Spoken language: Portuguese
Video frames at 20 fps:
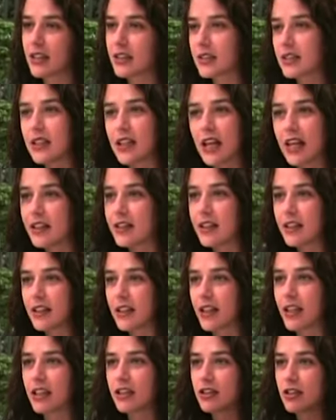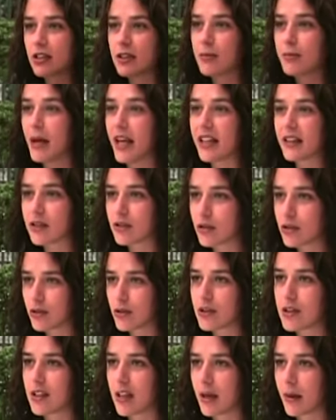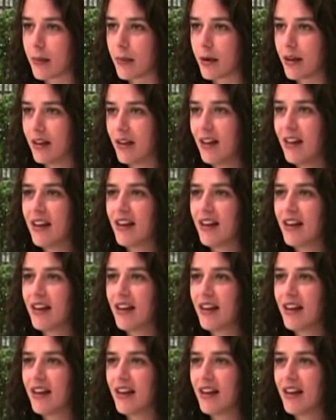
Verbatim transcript: assim entre grandes berços do samba.